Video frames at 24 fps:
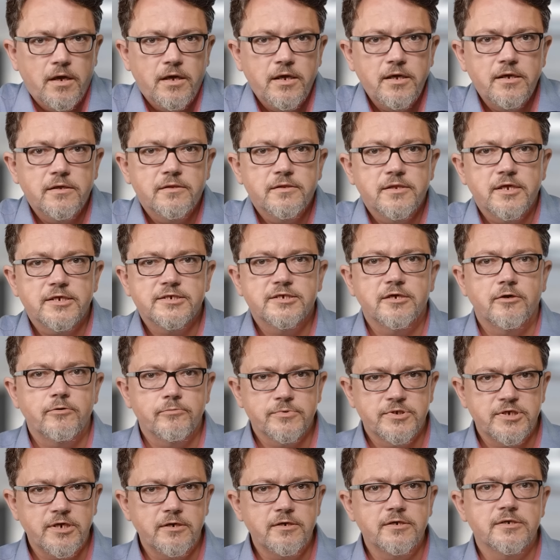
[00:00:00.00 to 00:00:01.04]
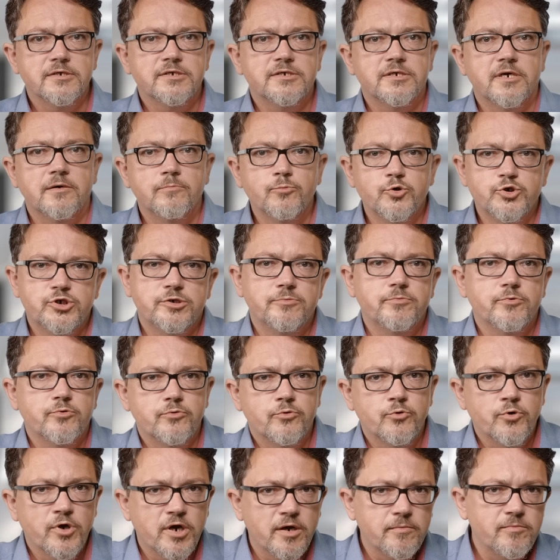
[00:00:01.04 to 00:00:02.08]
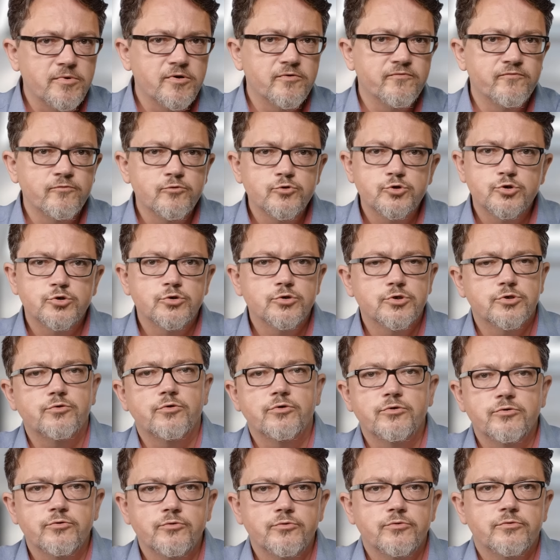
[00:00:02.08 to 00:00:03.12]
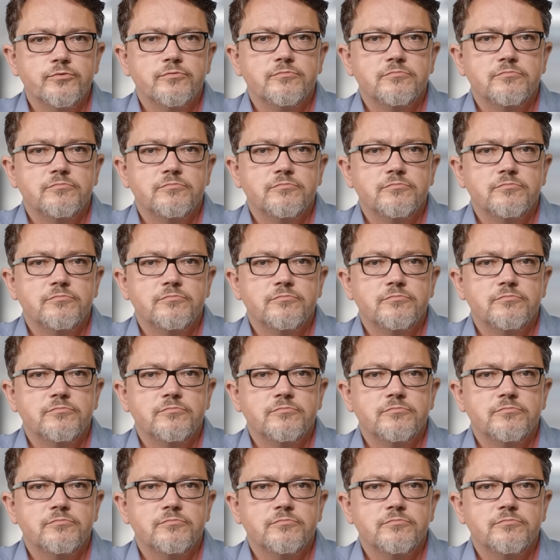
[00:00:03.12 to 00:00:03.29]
И на самом деле с рабочими руками в лучшую сторону